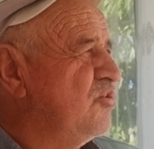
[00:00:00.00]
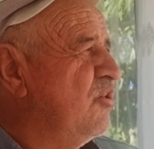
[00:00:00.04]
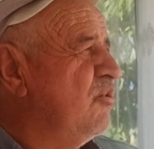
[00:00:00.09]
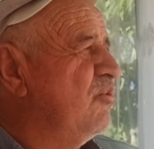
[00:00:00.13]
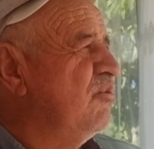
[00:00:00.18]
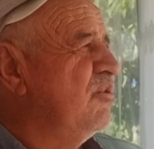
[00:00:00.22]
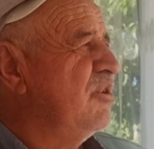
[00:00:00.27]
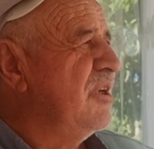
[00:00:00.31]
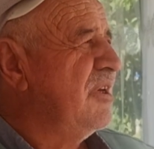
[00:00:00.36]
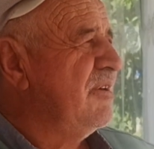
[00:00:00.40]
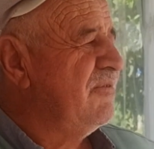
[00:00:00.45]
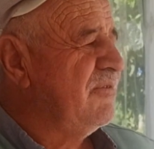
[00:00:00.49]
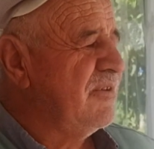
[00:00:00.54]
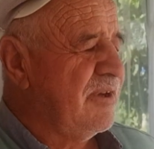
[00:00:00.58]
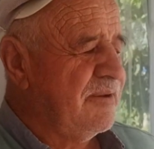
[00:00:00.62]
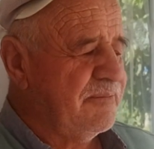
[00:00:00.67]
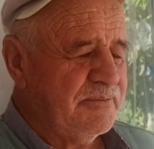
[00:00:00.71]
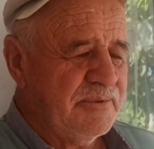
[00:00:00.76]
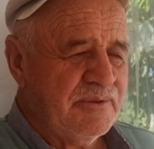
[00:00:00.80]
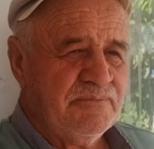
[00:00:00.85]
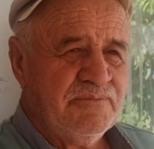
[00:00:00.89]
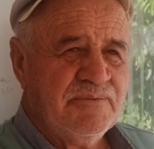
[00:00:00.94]
Çok ev
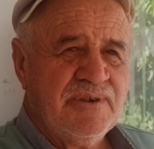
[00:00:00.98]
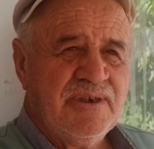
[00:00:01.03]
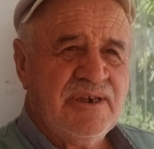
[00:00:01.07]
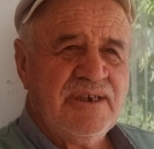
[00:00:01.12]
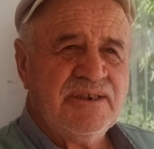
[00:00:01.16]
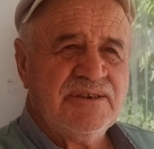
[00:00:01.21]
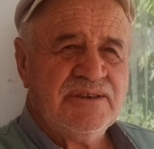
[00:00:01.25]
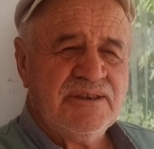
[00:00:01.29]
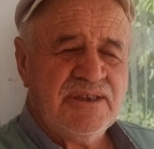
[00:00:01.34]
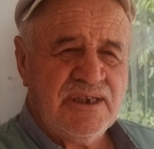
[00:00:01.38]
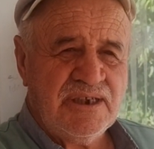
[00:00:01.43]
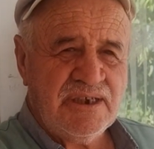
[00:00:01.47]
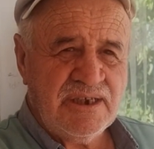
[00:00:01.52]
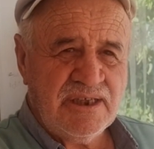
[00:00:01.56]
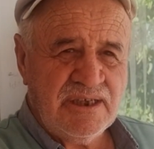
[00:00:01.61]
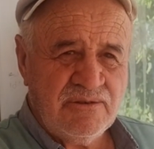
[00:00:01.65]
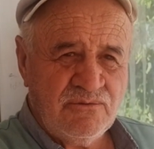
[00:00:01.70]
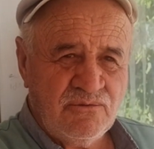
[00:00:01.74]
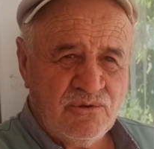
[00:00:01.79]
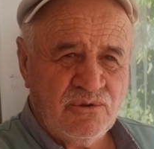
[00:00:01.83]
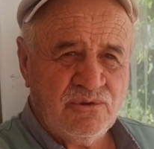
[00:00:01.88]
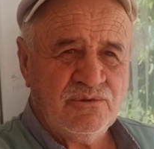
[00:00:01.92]
yaptı. Birkaç tane
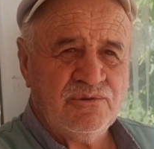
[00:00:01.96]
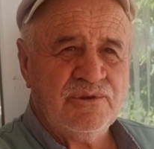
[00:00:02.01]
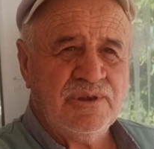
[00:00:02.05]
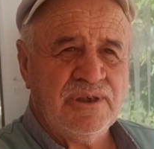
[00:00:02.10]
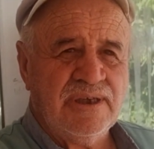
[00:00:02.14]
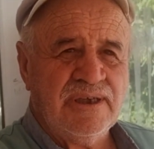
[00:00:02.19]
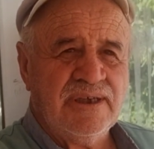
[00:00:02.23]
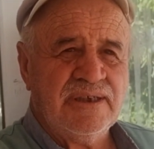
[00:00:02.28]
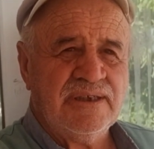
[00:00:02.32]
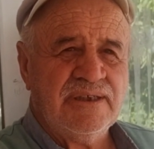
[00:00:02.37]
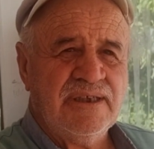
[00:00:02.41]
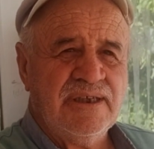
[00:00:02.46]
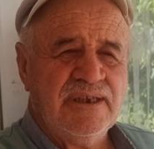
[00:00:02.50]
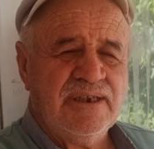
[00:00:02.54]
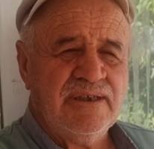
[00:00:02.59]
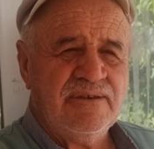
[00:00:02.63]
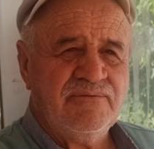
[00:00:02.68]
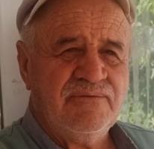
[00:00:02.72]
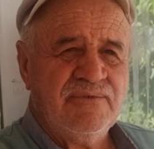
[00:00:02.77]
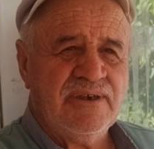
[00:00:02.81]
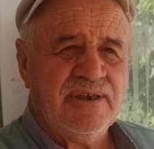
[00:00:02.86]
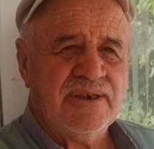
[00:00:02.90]
ev oldu. ya,
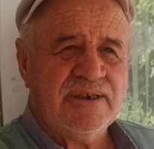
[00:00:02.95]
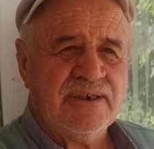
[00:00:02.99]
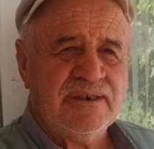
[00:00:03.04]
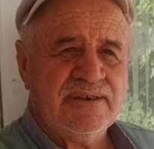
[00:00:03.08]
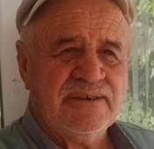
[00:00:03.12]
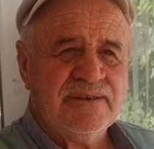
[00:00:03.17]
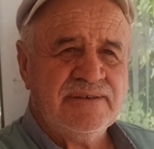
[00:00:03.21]
Gelen var.